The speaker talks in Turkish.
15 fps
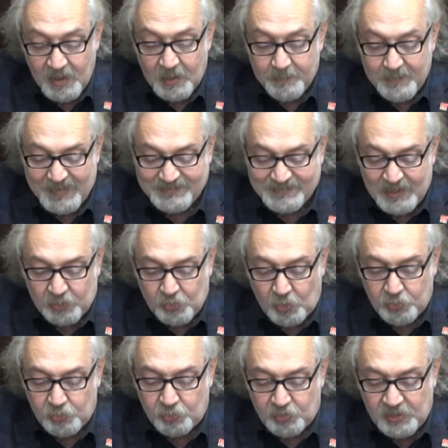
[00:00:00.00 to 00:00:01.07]
Meslek
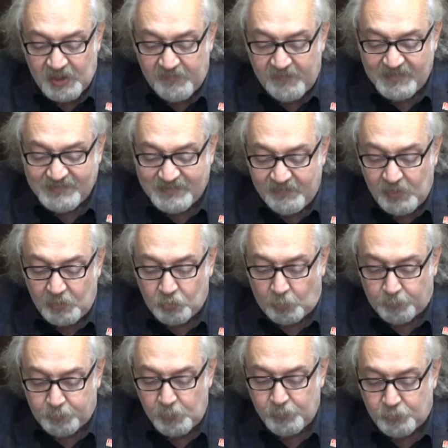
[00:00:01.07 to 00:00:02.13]
örgütleri ve sivil
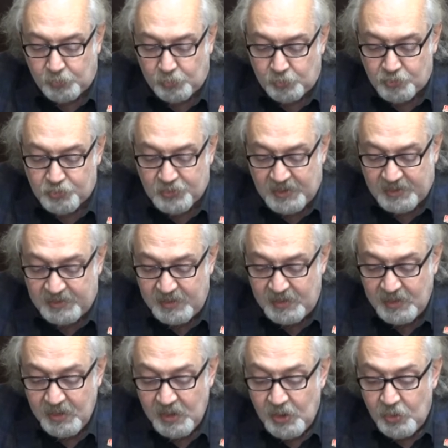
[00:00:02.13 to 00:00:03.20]
toplum
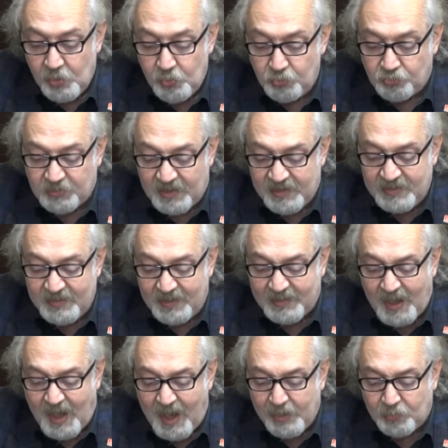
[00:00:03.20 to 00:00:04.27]
kuruluşları
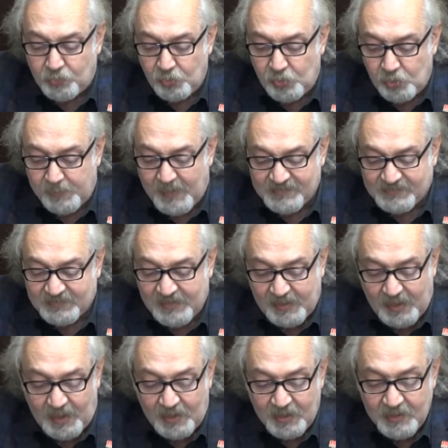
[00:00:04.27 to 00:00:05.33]
üzerindeki her türlü
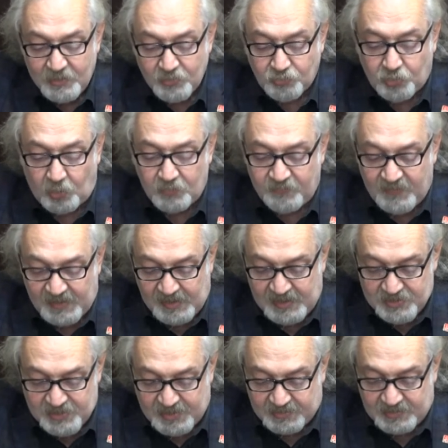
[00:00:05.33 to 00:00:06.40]
baskıya son
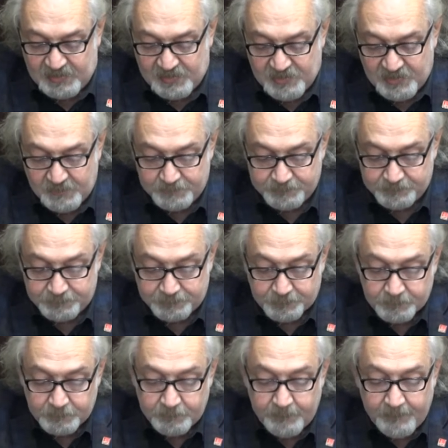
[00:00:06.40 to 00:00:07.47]
verilecektir.
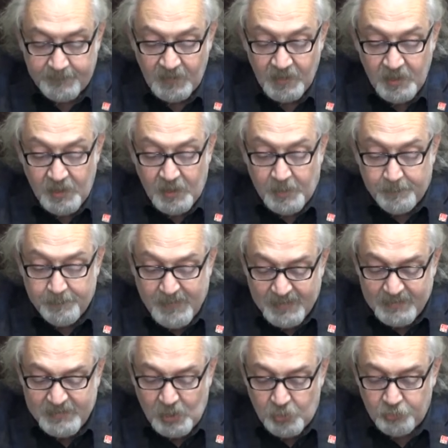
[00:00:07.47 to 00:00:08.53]

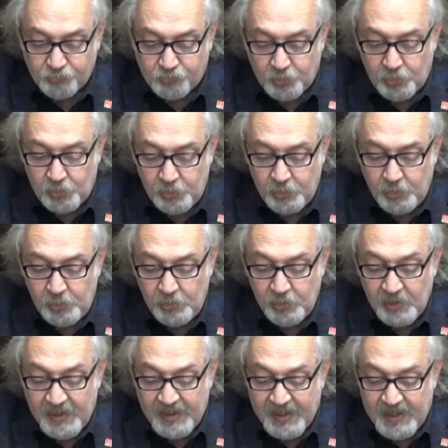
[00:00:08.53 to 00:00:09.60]
Medya özgürlüğü
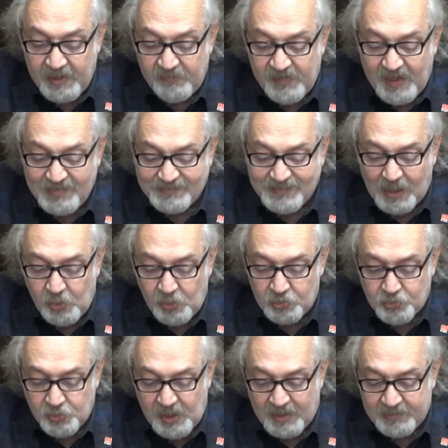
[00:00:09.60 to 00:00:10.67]
evrensel
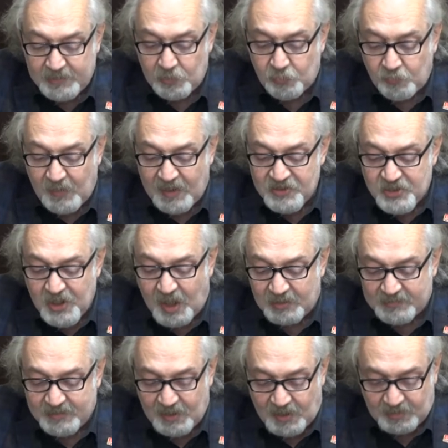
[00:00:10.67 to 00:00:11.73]
ölçülerde güvence
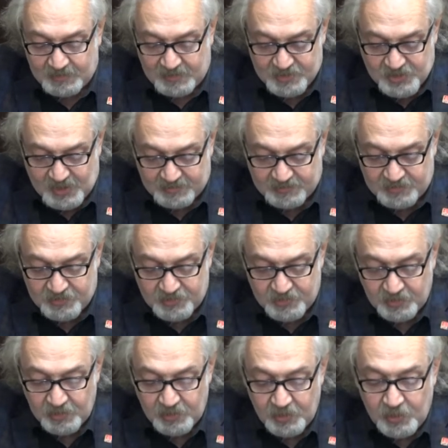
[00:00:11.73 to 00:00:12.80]
altına alınacaktır.
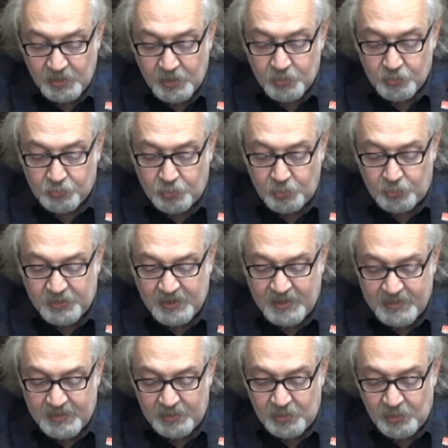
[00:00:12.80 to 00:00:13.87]

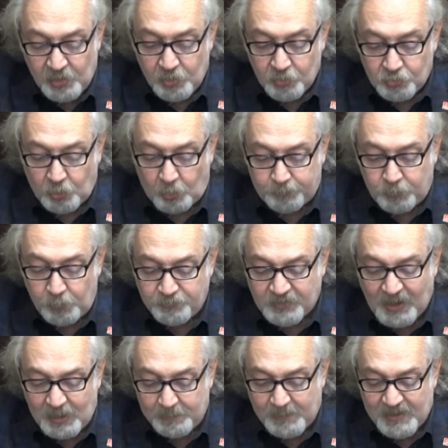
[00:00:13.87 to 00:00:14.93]
Türkiye'nin
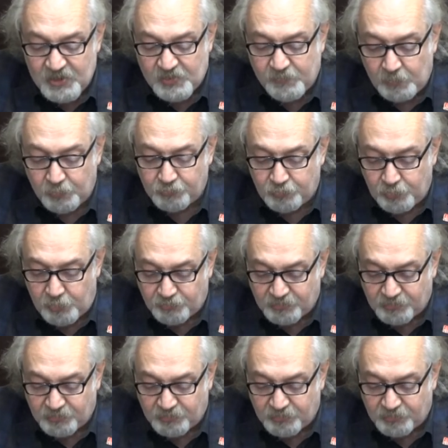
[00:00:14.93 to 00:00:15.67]
toplumsal barış ve huzuru